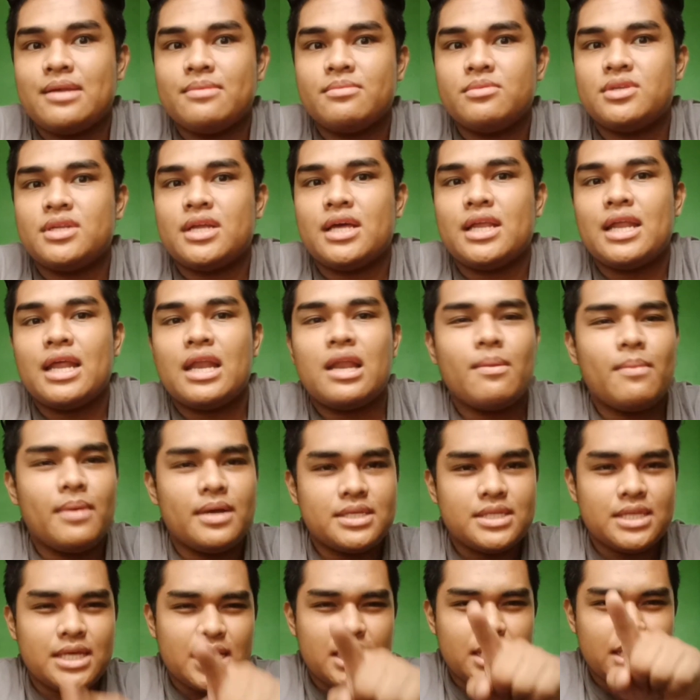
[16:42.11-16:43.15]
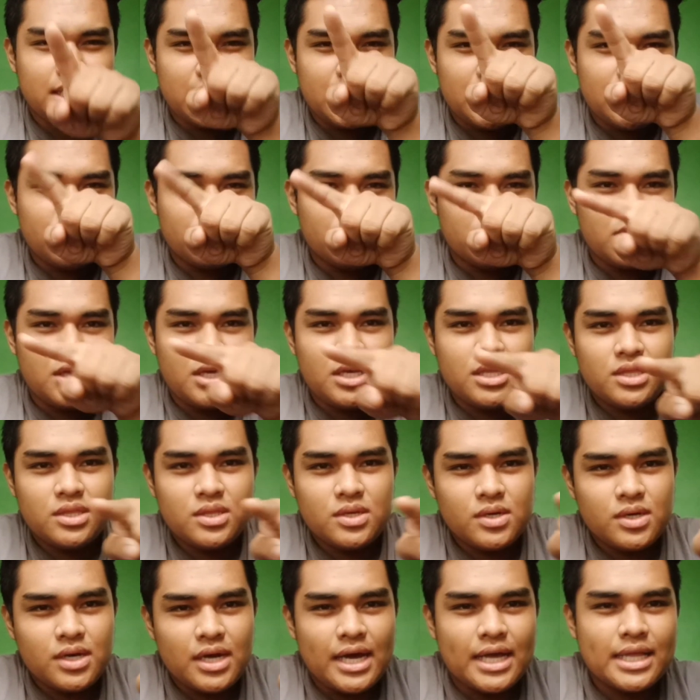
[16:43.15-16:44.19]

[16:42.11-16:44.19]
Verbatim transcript: Alam nyo na, lalabas na ngayon dito.